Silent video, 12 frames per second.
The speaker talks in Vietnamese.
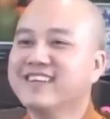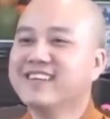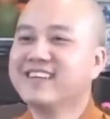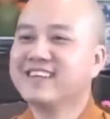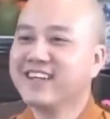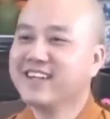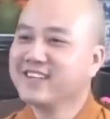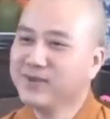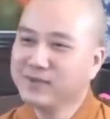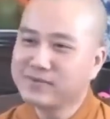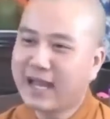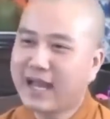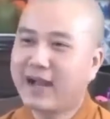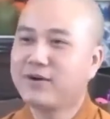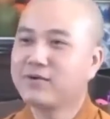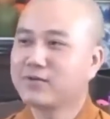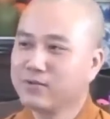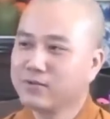cho nên lúc
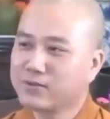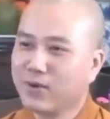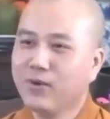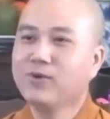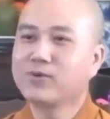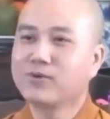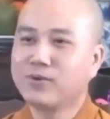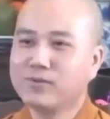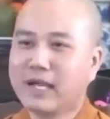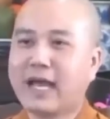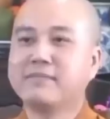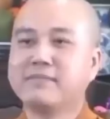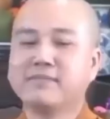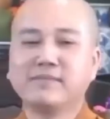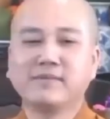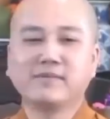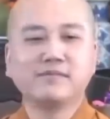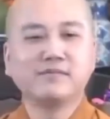nào cũng tu cũng làm
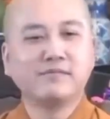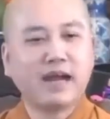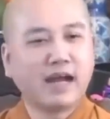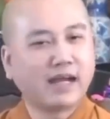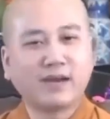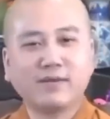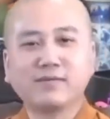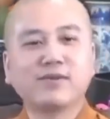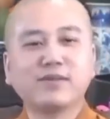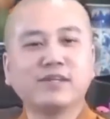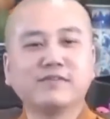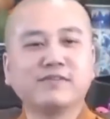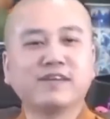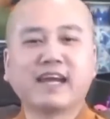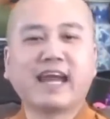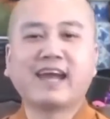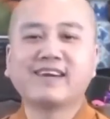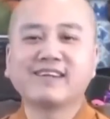và không có gì phiền
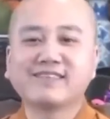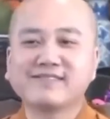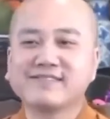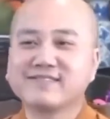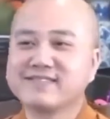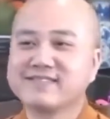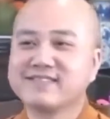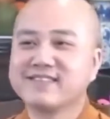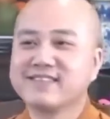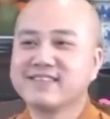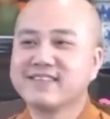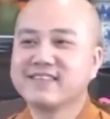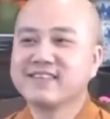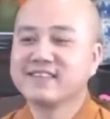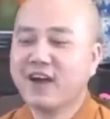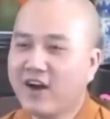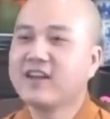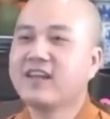hà hết
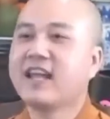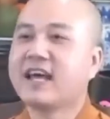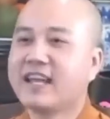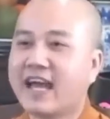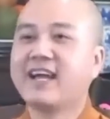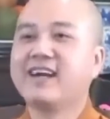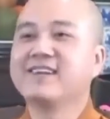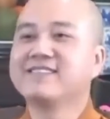đó là đại ẩn